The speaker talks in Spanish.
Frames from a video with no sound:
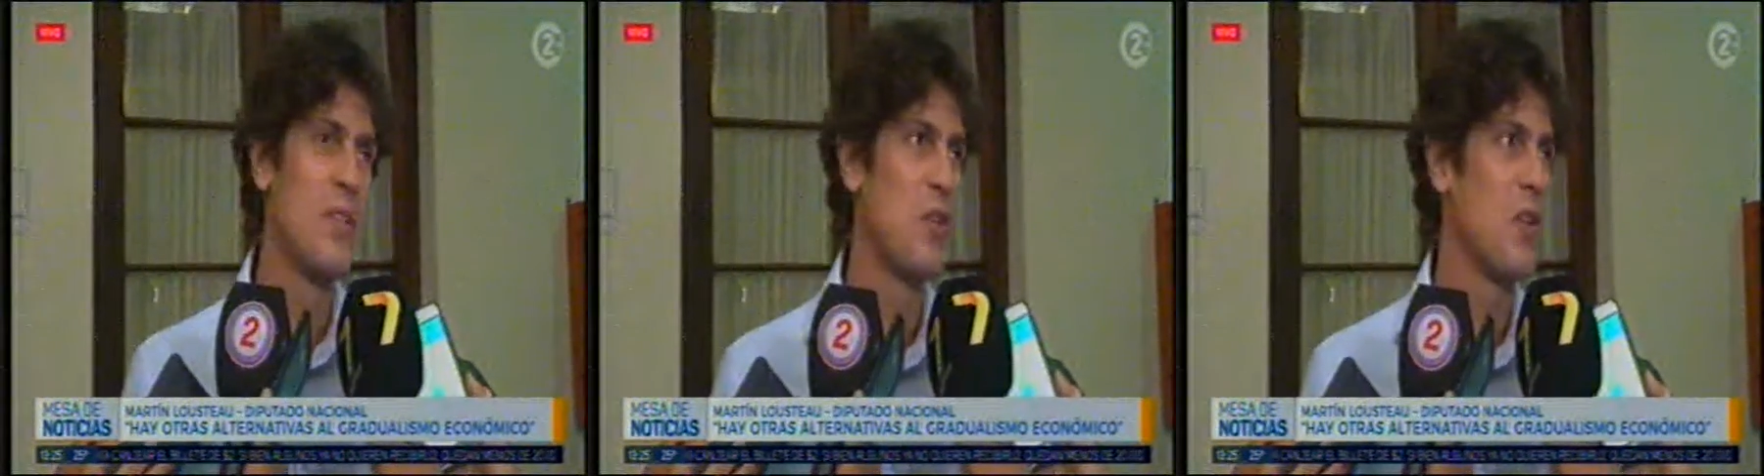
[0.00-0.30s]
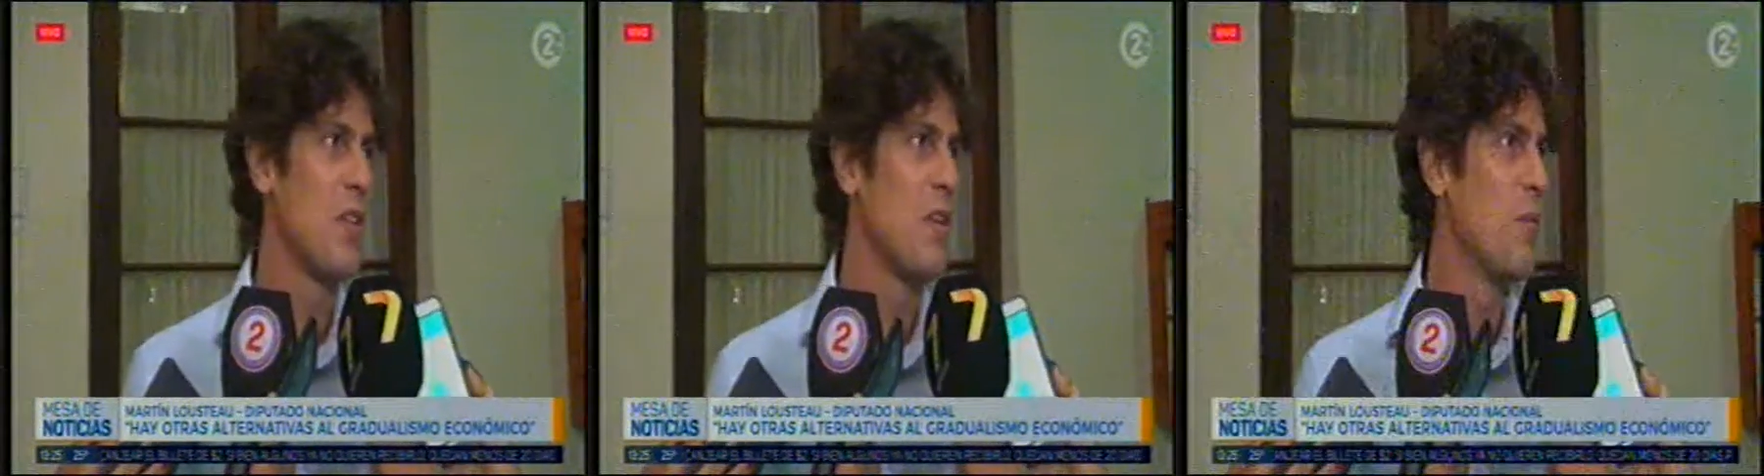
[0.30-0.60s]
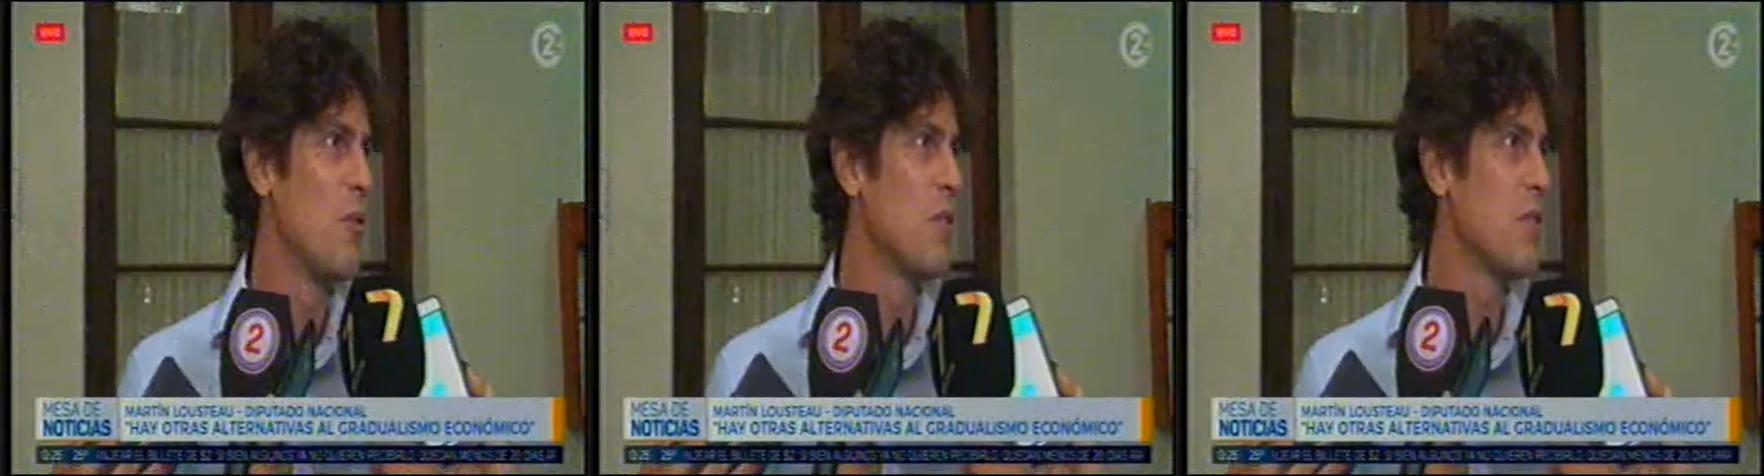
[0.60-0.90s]
nosotros
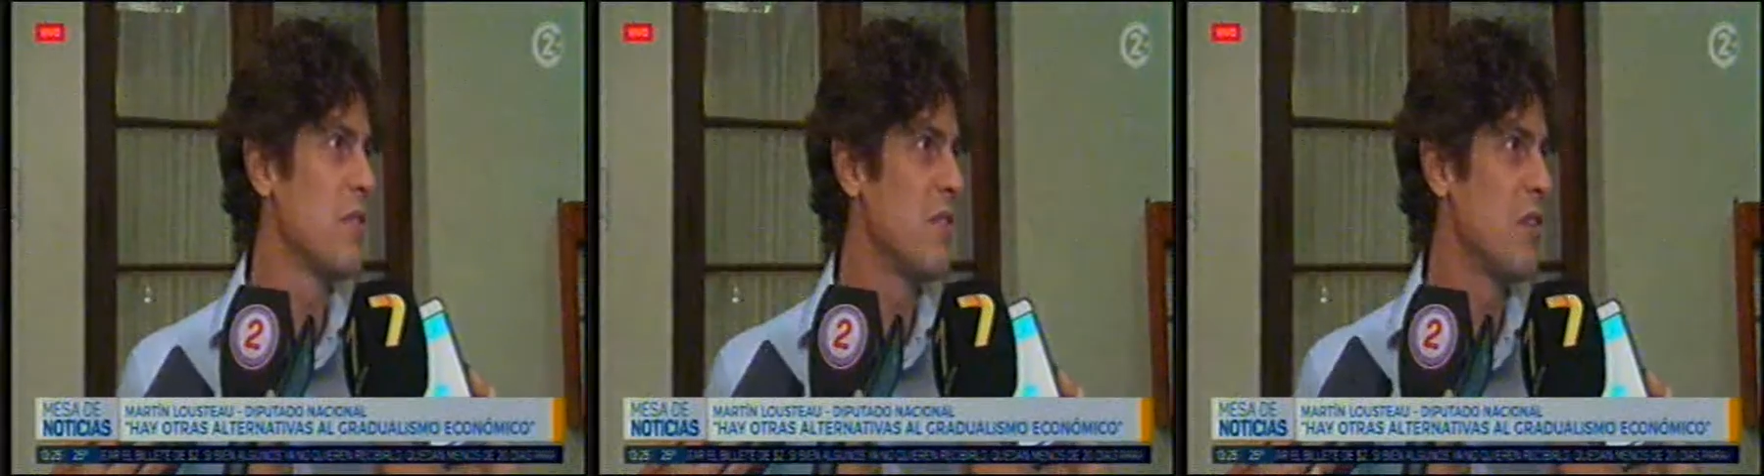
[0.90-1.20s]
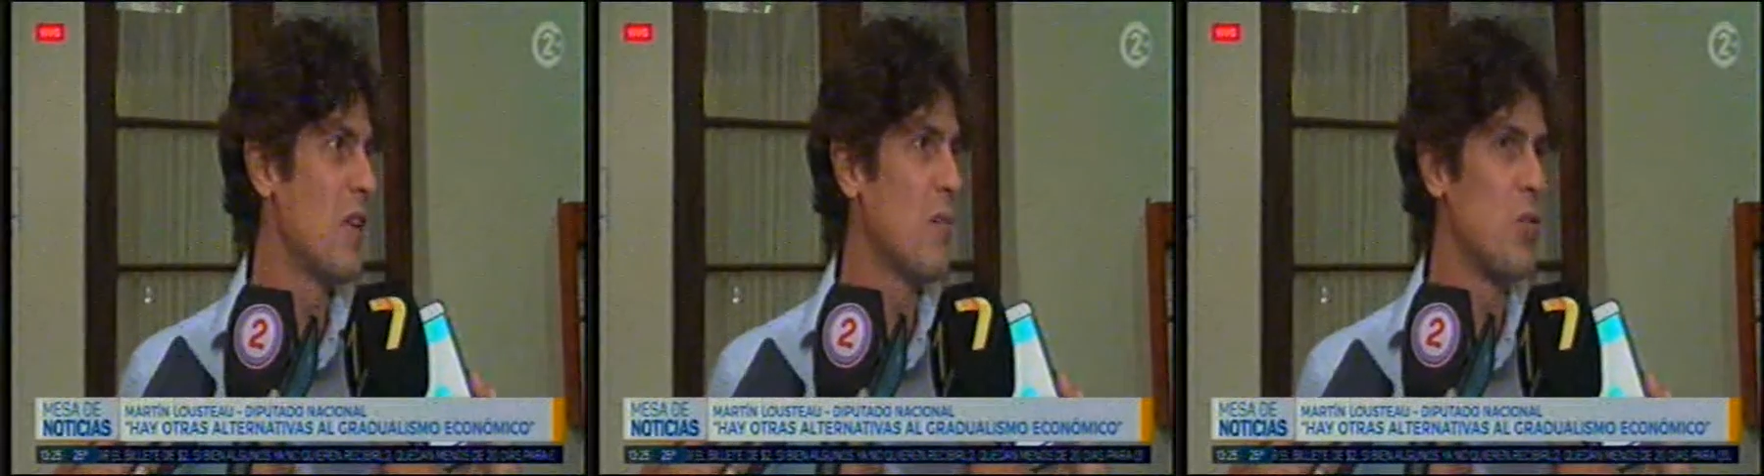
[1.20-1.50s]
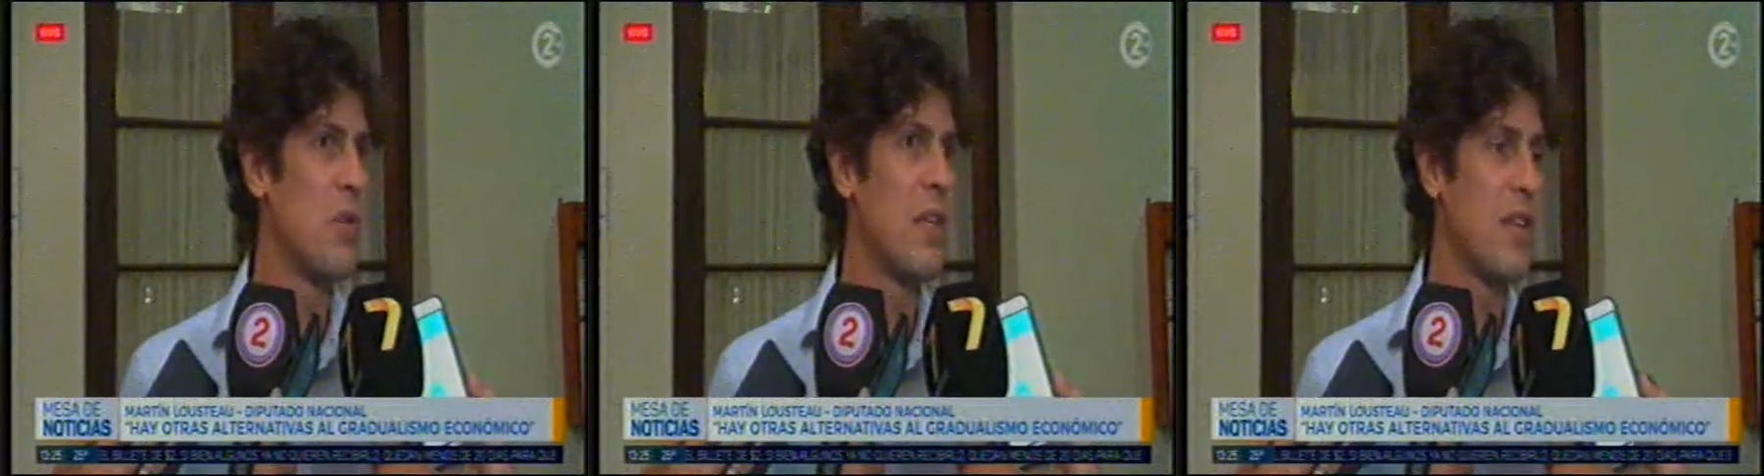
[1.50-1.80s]
tenemos
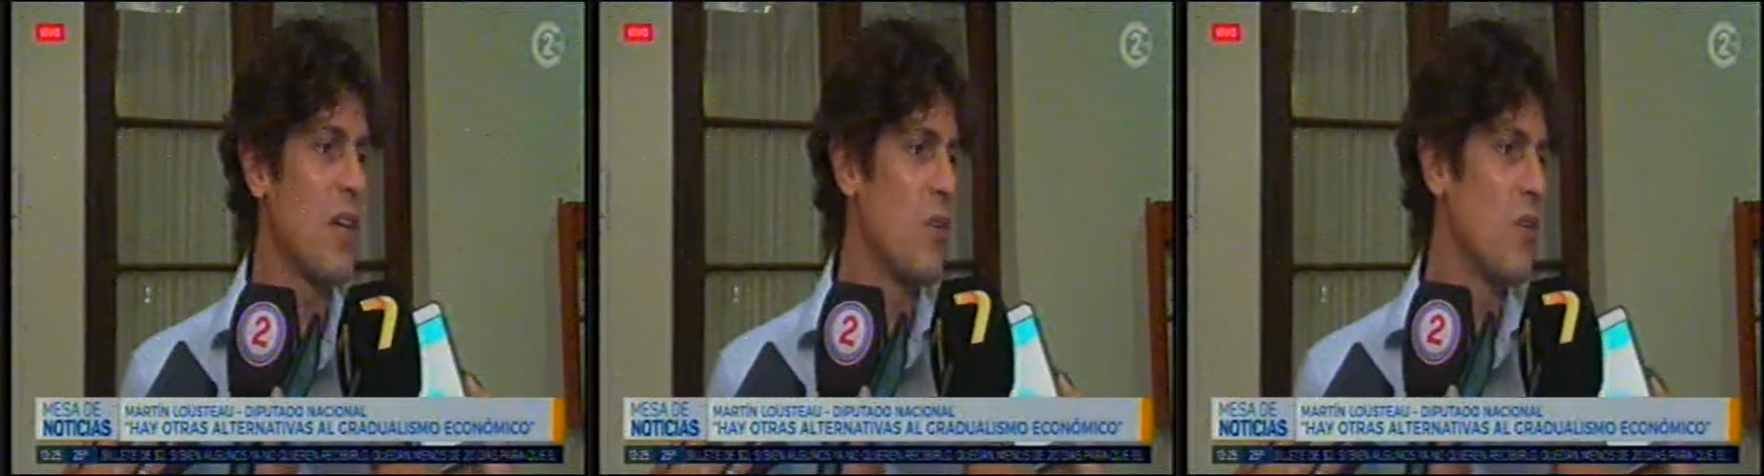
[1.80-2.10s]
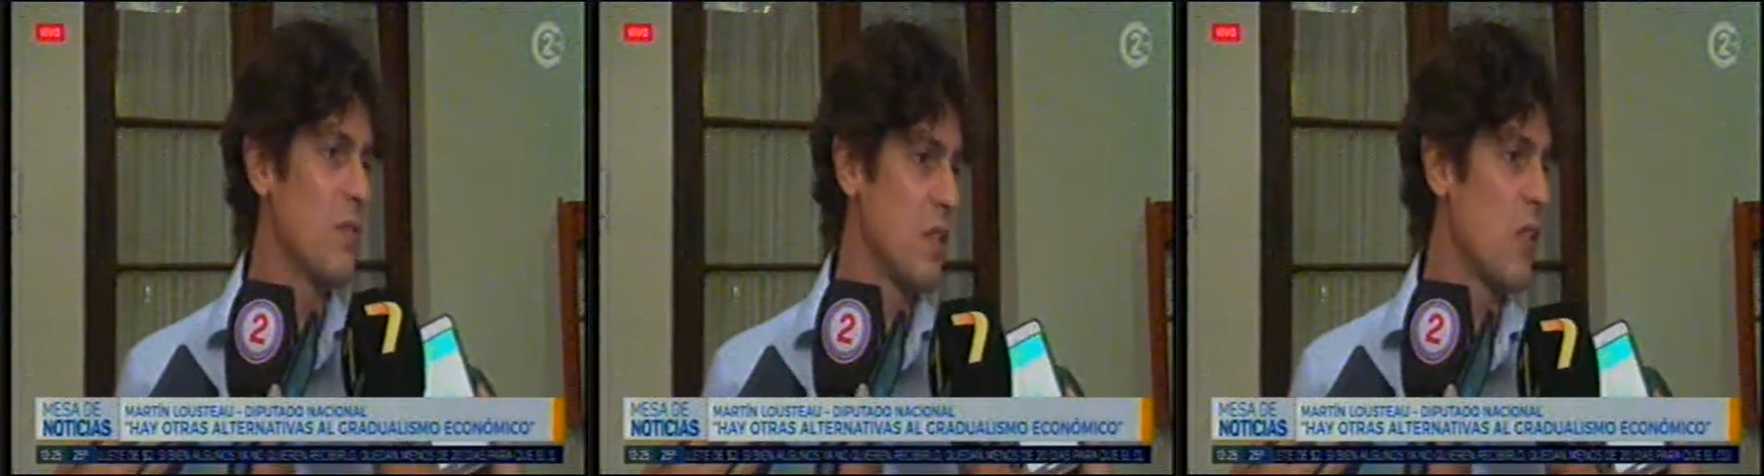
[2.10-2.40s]
tenemos un Estado